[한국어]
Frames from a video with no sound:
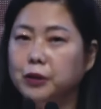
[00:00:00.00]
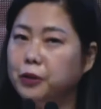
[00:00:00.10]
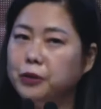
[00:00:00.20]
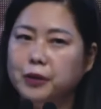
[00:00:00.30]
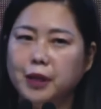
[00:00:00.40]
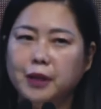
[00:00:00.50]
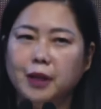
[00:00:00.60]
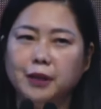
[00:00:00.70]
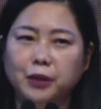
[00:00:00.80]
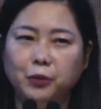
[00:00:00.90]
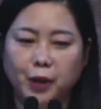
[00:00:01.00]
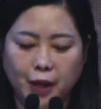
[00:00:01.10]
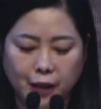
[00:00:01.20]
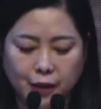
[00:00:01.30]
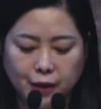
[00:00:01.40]
전혀 생각지도
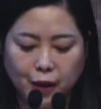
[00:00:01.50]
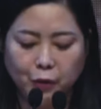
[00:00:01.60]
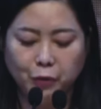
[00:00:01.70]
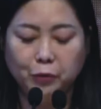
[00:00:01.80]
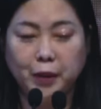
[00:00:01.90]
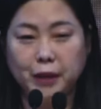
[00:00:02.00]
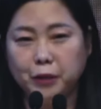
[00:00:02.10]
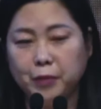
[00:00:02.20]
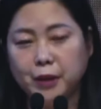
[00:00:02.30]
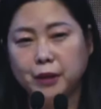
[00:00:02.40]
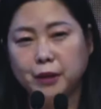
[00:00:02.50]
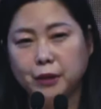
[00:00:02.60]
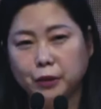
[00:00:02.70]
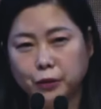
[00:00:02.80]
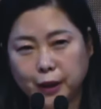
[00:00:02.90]
않는다고
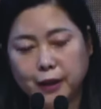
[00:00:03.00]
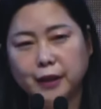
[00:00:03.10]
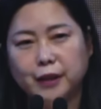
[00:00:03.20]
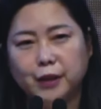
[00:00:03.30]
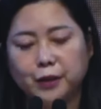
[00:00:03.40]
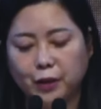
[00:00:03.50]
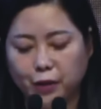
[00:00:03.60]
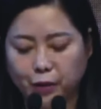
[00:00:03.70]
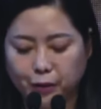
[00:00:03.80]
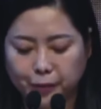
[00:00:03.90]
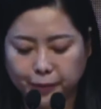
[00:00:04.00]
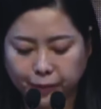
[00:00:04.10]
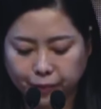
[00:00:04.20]
말씀하시는 죄들이 있었어요.